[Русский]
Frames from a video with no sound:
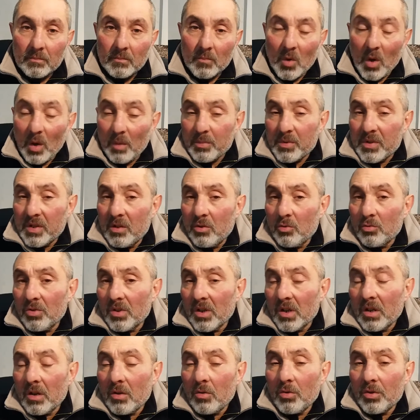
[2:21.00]
Ну,
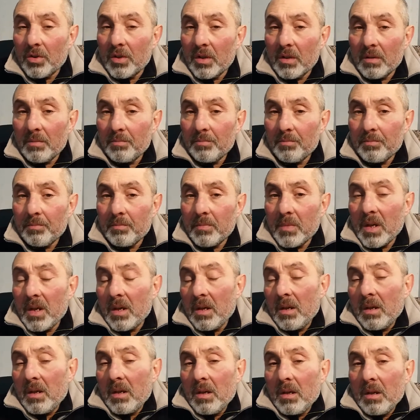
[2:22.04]
абсолютно какой-то
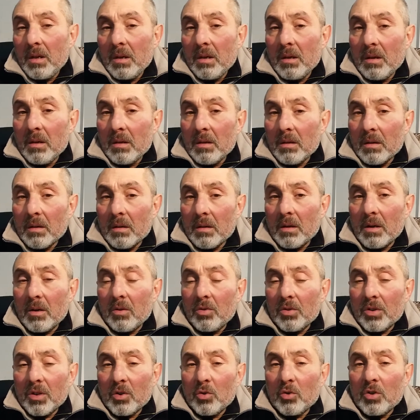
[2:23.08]

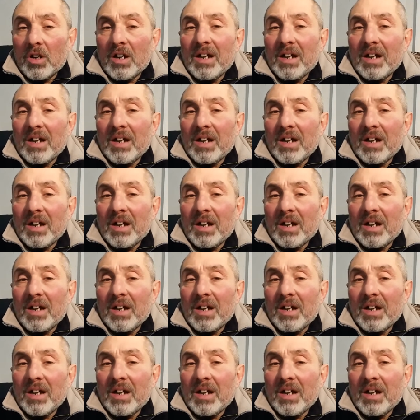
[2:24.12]
какой-то